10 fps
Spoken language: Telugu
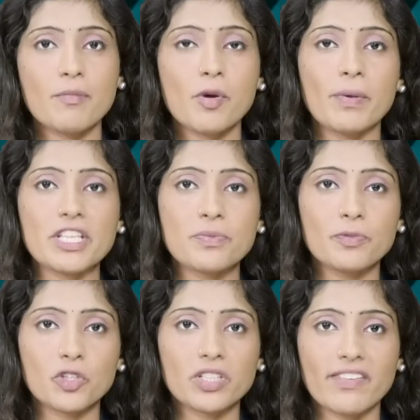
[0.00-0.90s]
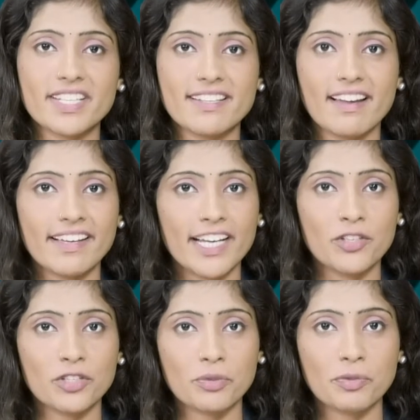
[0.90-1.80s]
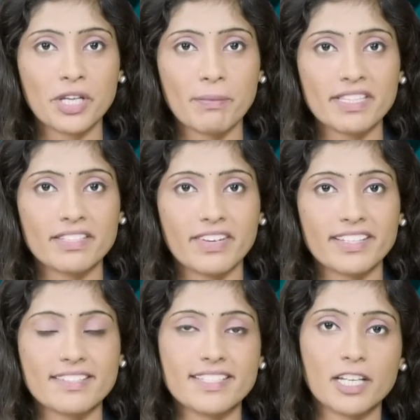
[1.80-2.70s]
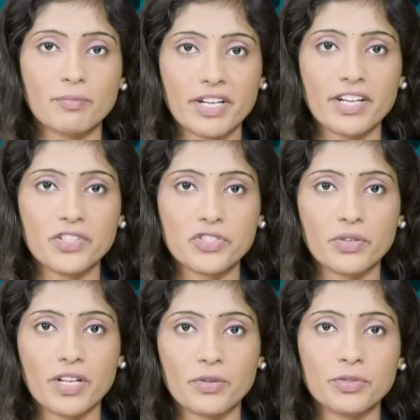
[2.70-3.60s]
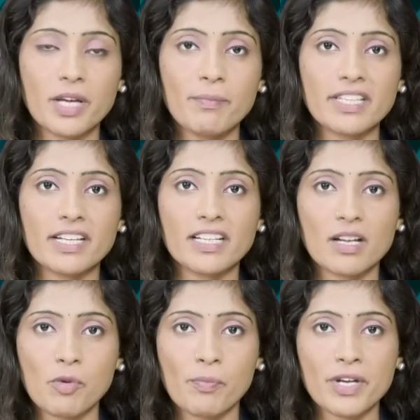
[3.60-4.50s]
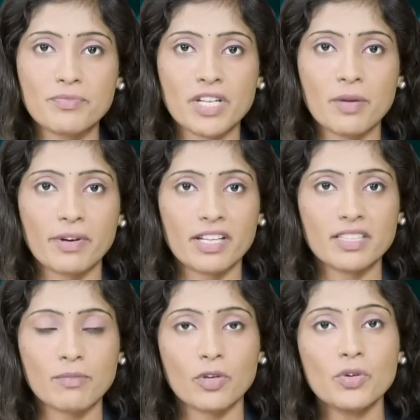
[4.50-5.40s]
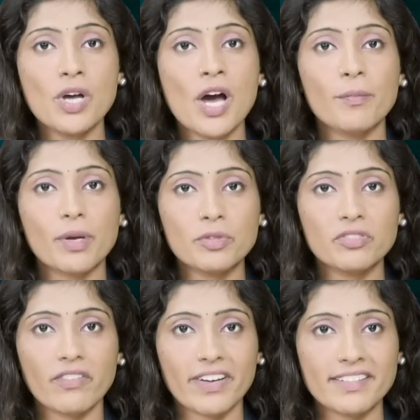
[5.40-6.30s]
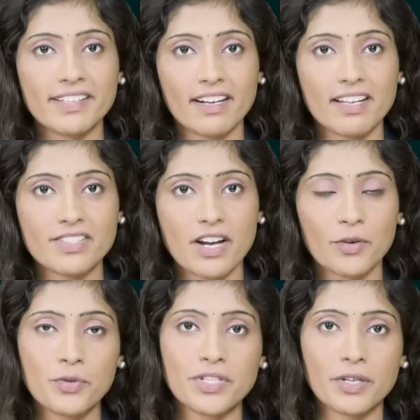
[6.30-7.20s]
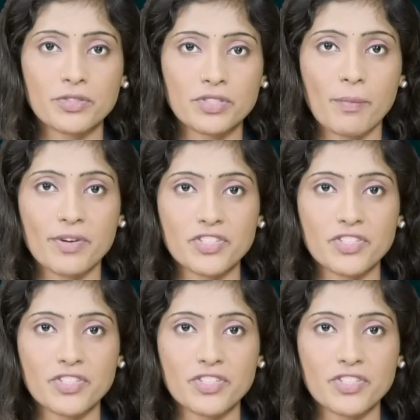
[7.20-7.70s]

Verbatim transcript: రేపు పశ్చిమ గోదావరి జిల్లా ఏలూరులో ముఖ్యమంత్రి వైఎస్ జగన్ పర్యటించనున్నారు ఉదయం పది గంటల ముప్పై నిమిషాల ప్రాంతంలో ప్రభుత్వ వైద్య కళాశాలకు శంకుస్థాపన